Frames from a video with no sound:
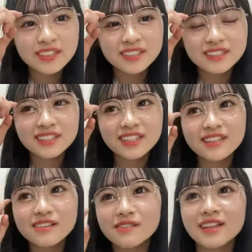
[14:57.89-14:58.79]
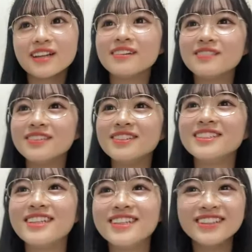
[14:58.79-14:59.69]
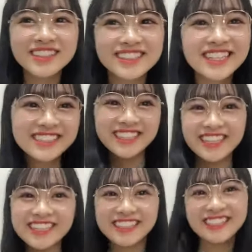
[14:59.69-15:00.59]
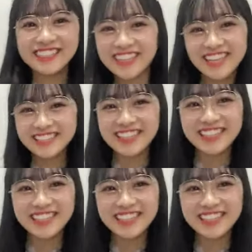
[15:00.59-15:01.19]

その時にもなんかもう一緒に踊っちゃうようになっちゃっ